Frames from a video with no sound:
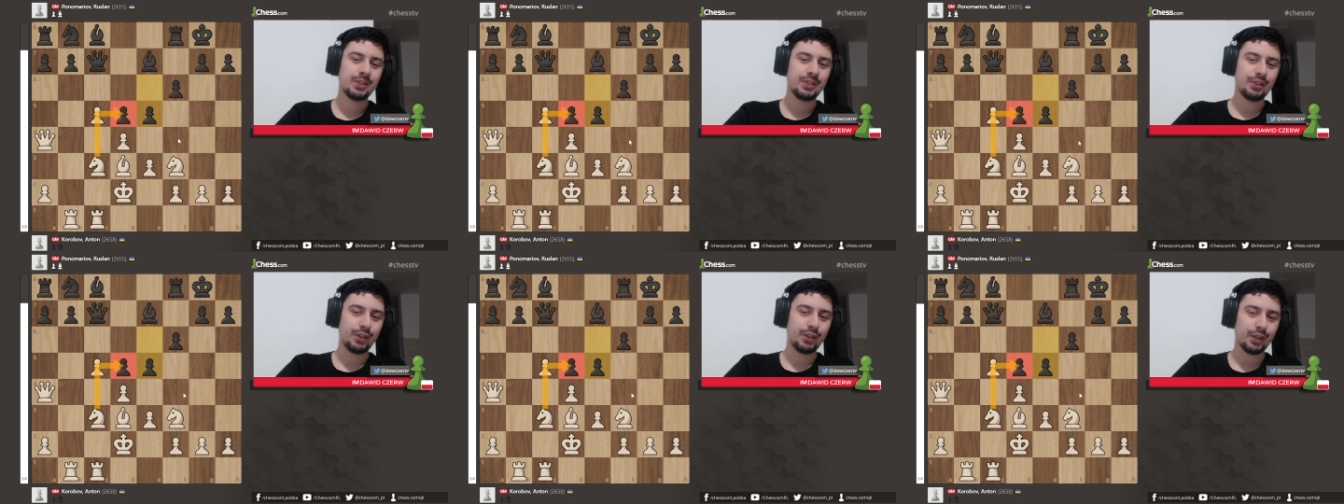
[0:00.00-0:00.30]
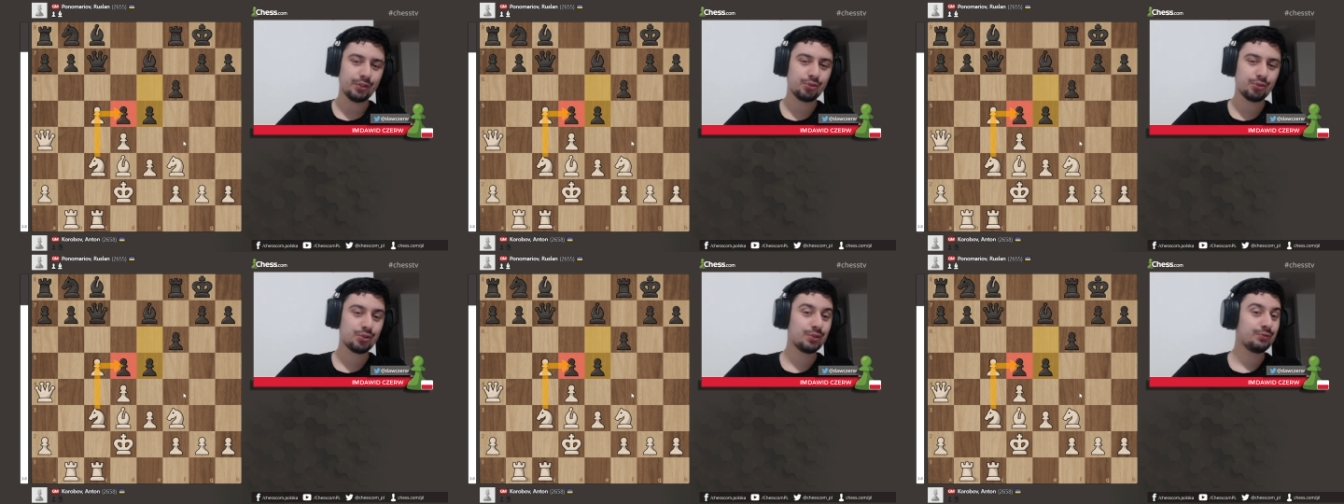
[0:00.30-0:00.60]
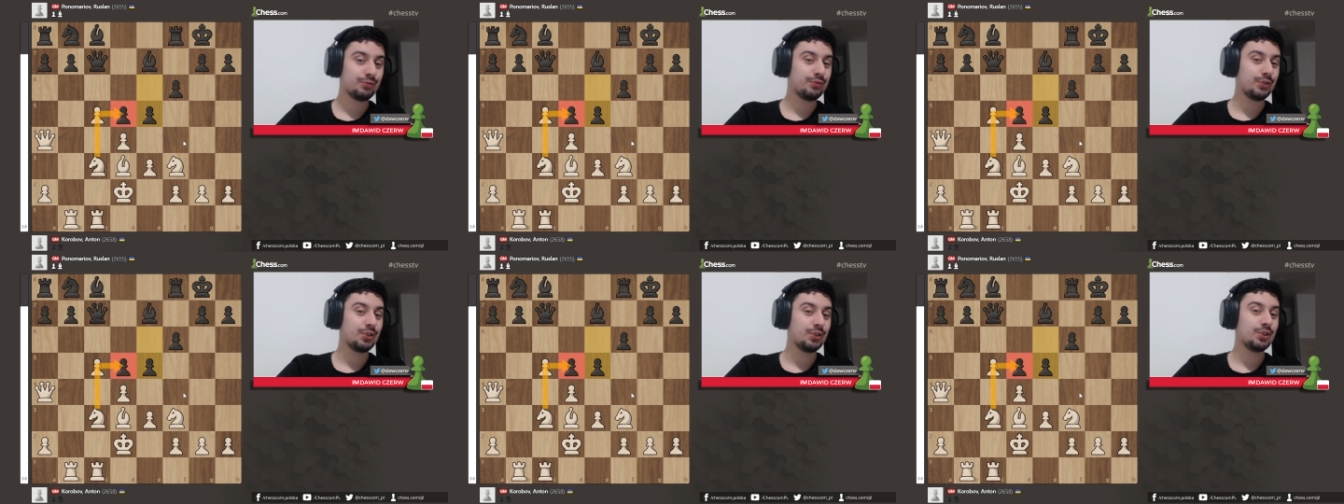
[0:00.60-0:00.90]

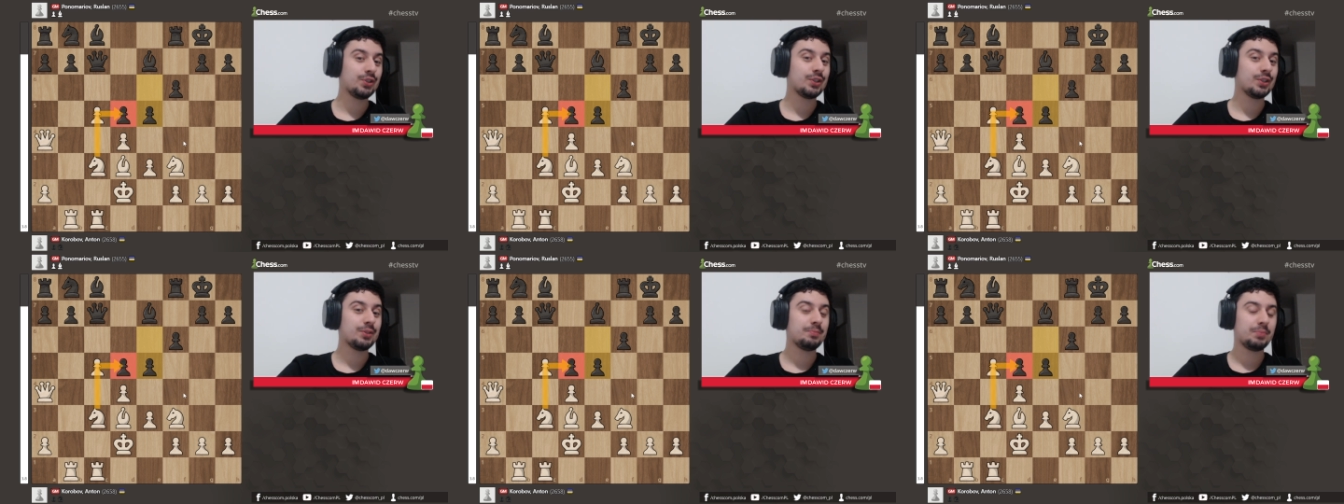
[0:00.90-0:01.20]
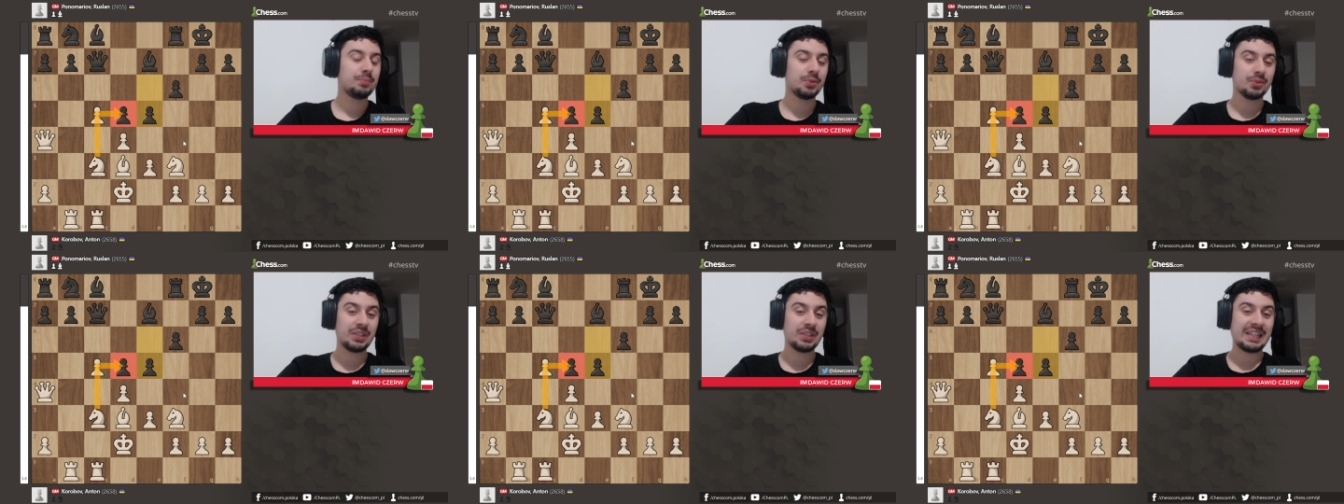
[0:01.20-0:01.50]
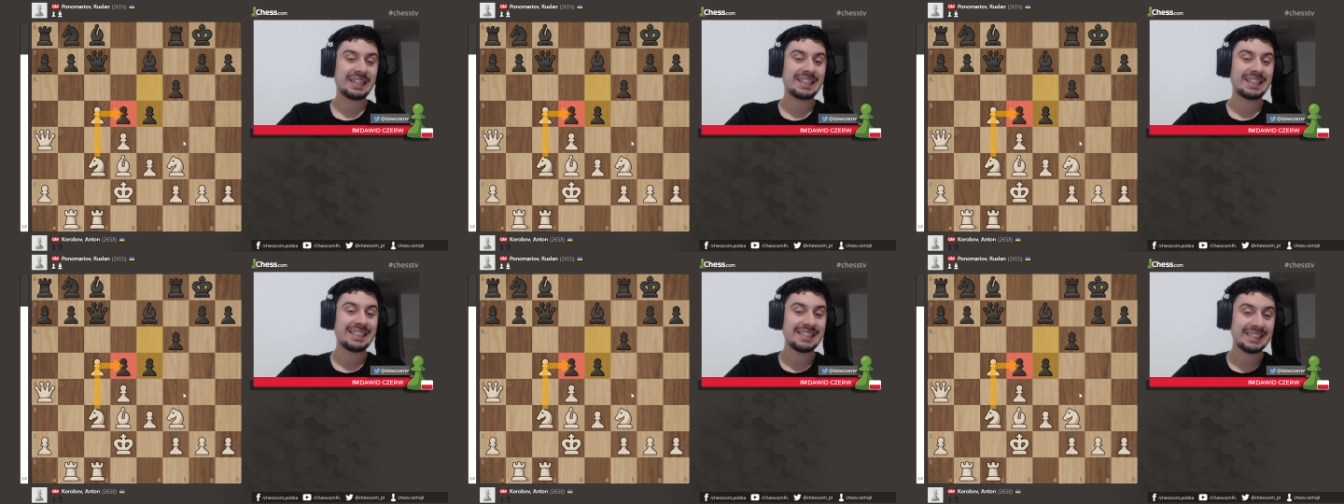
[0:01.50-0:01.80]
jeszcze wisi ten
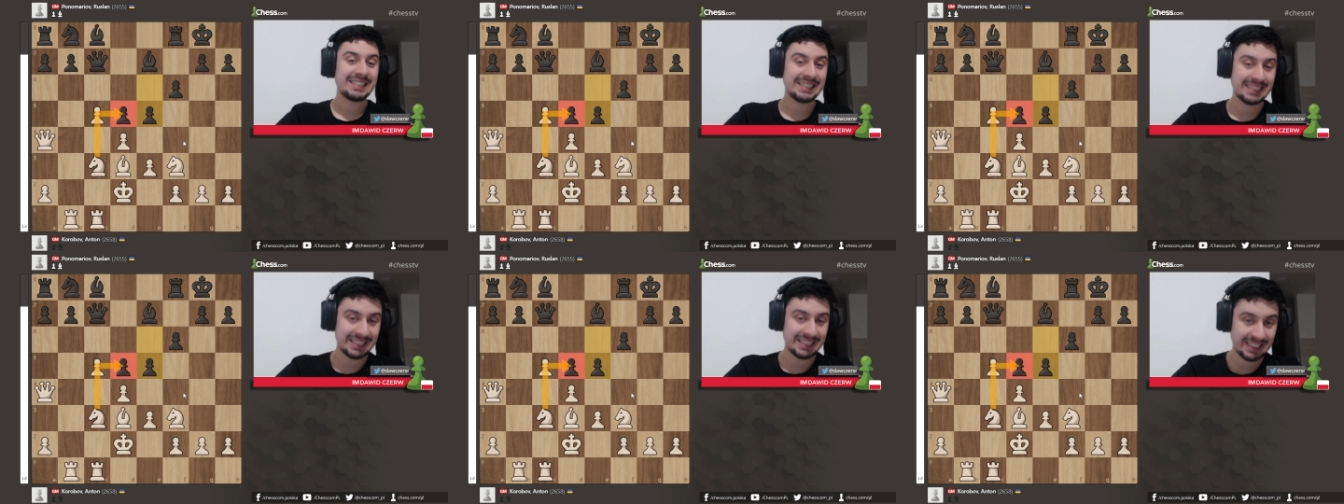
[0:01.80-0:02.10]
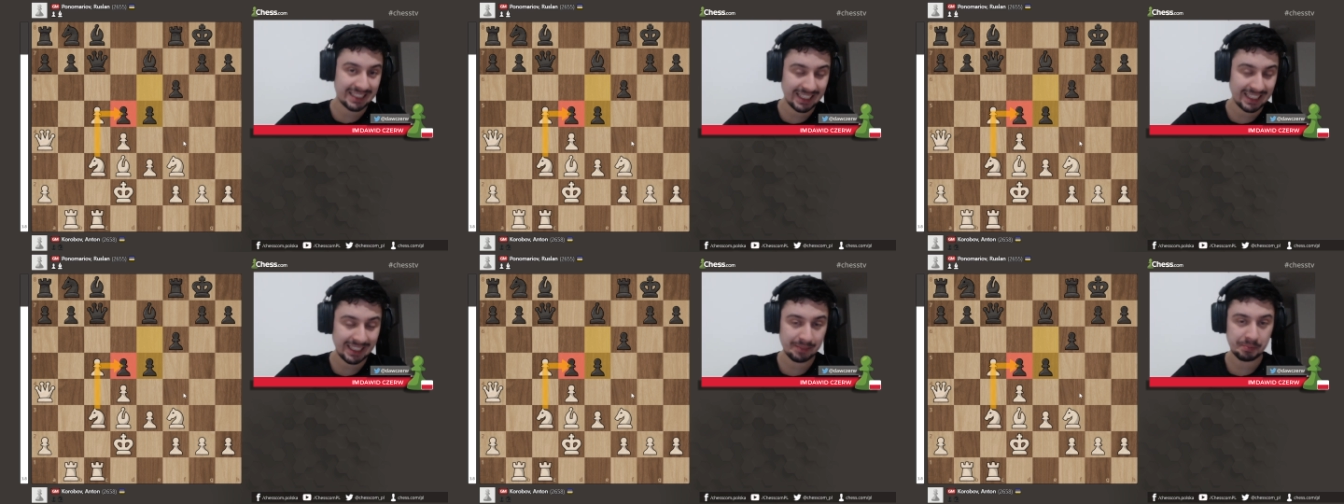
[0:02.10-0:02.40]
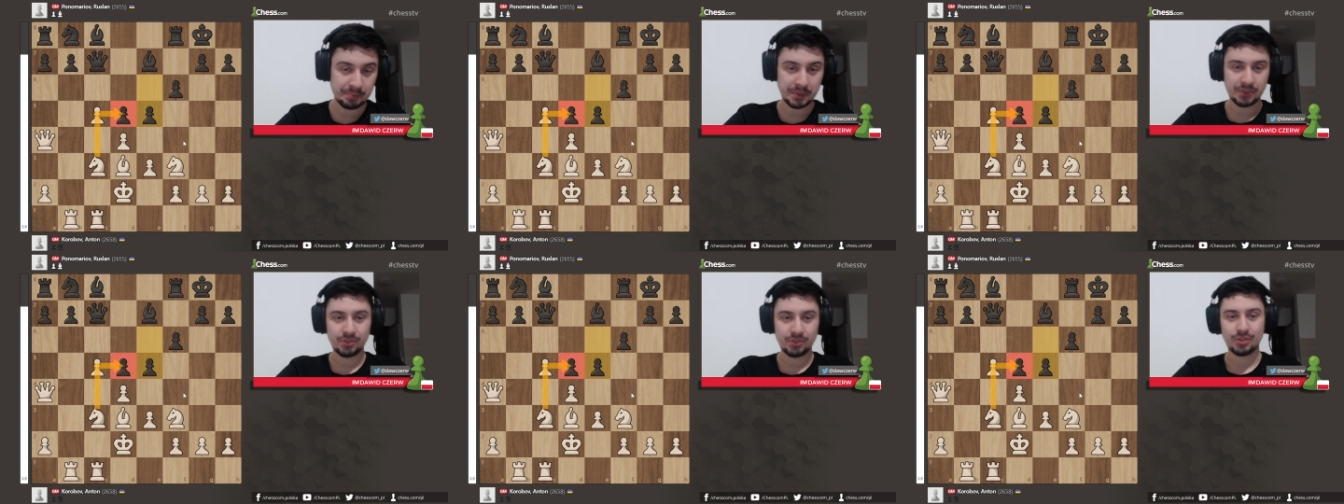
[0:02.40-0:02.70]
pionek z D5,